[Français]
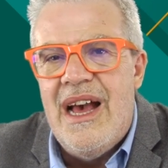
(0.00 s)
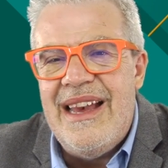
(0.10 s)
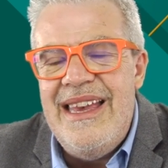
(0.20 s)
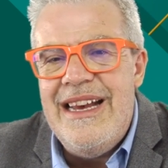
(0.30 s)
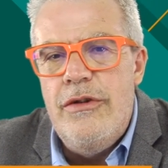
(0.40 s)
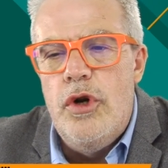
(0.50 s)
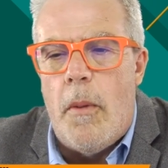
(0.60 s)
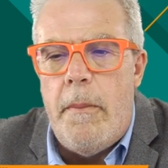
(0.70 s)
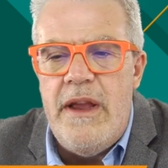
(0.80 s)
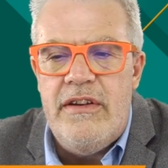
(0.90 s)
rien ne
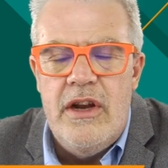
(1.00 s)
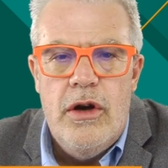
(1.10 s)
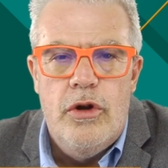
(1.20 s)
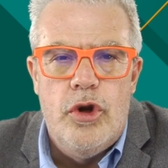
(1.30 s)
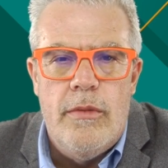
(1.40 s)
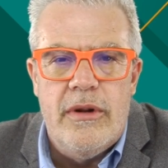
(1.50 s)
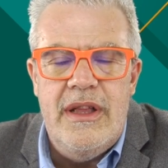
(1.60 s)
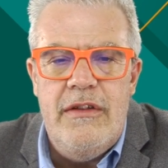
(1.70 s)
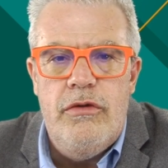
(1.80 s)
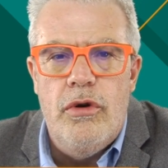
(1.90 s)
l'empêche de
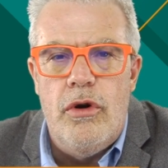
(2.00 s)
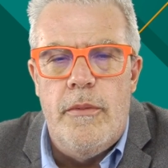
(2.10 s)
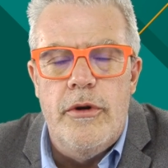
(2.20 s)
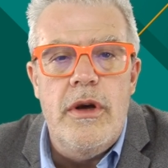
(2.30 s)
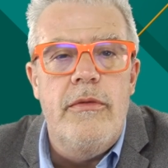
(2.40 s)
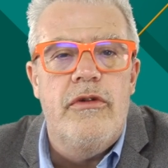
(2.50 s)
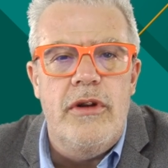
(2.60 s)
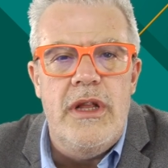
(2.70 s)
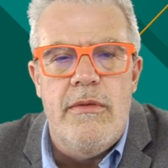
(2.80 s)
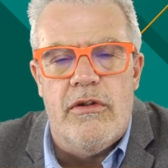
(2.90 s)
monter sur le podium
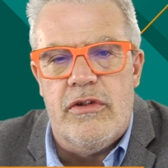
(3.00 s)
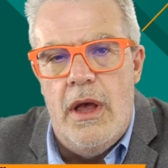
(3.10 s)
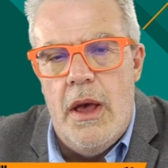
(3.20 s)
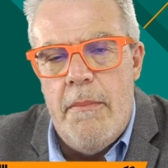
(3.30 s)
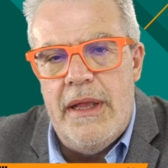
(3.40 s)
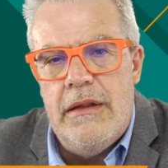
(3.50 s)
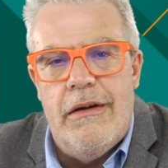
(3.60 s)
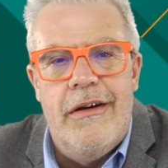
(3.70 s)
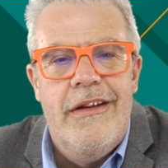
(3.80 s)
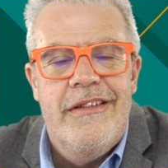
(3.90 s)
ce dimanche.
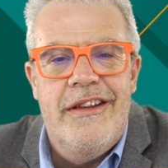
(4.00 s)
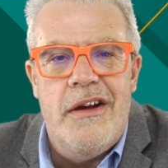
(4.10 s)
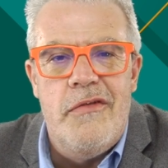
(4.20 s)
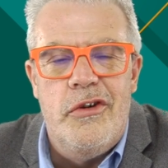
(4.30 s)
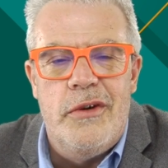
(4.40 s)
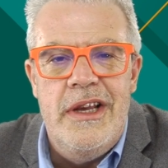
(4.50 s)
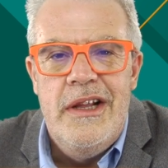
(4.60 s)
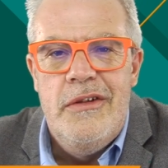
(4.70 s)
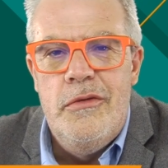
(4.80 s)
Maintenant, c'est à vous de jouer.